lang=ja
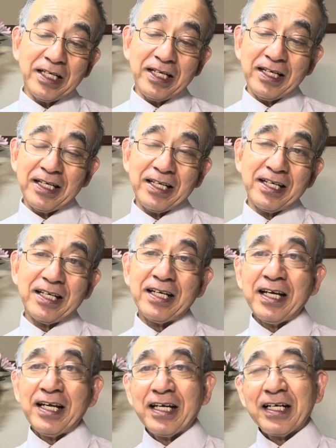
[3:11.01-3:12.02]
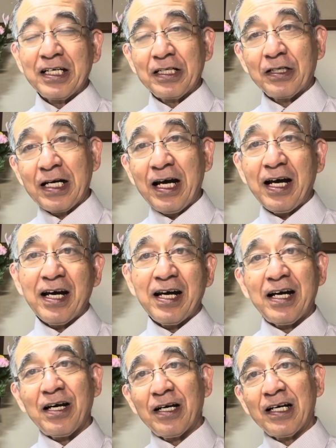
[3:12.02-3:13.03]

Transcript: えー、が